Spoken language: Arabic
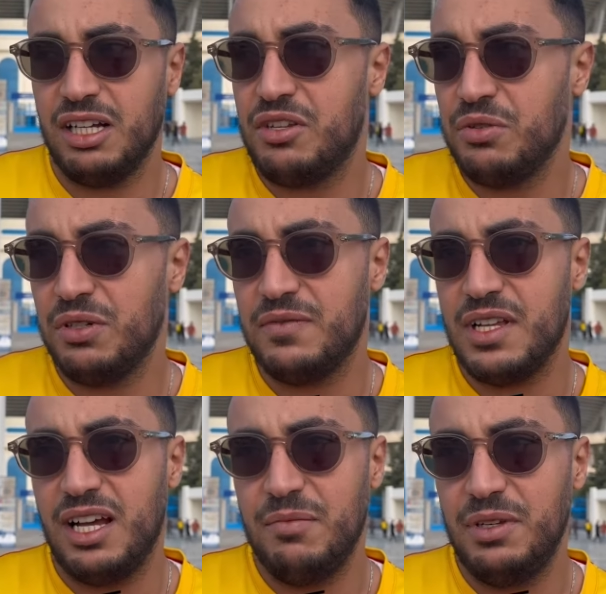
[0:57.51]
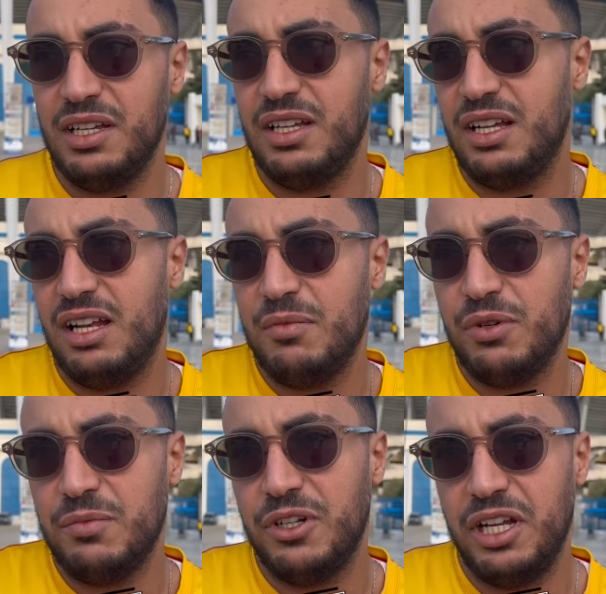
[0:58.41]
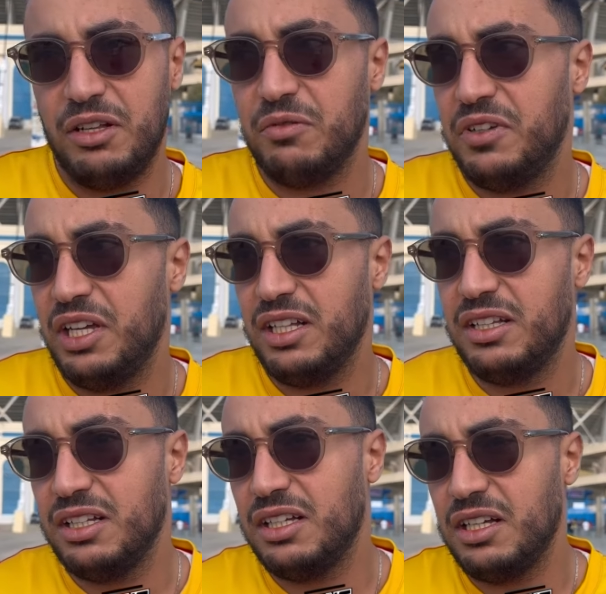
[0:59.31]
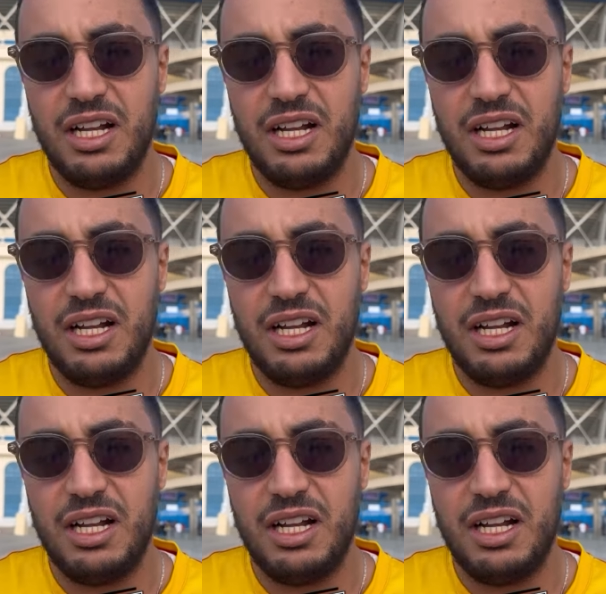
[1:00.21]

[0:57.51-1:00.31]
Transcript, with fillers: تشوف صاحبي لابونمونات وفات آه،